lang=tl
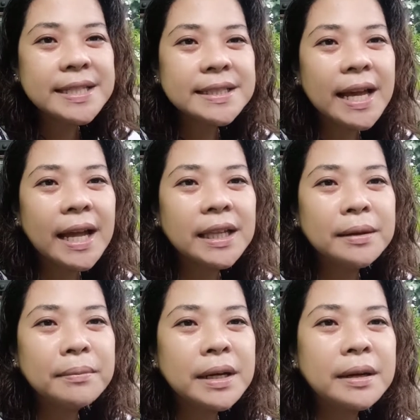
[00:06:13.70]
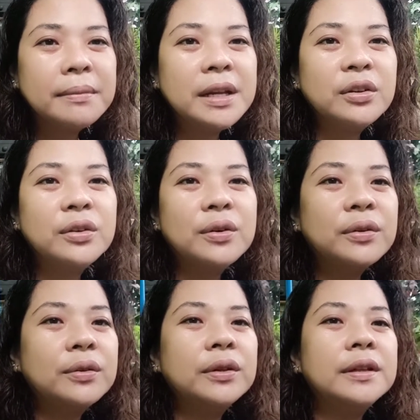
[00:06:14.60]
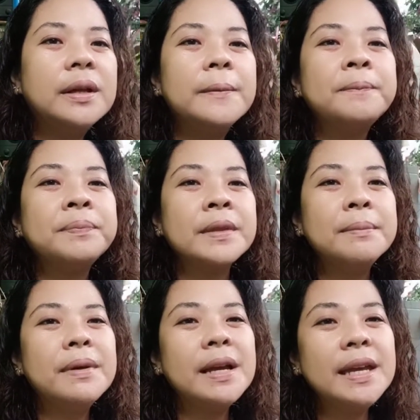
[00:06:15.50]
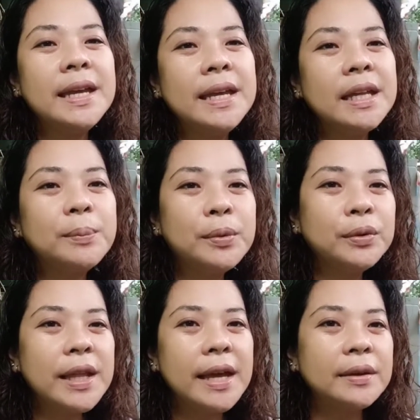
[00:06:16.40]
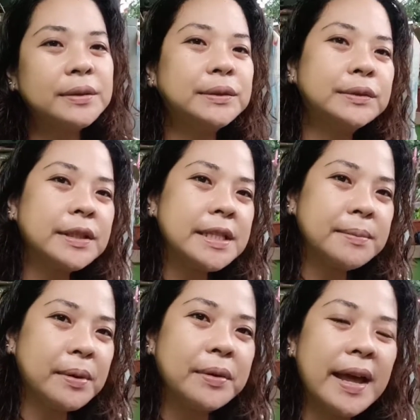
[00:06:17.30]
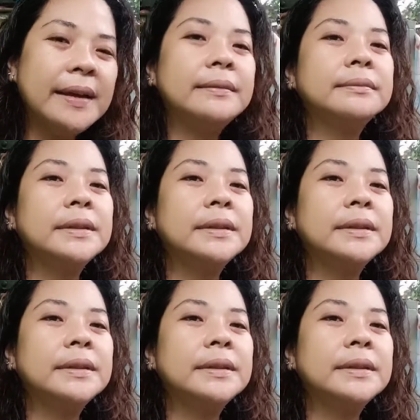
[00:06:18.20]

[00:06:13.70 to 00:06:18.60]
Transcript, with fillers: sa ating mga manonood, mag-iingat po tayo kasi maulan.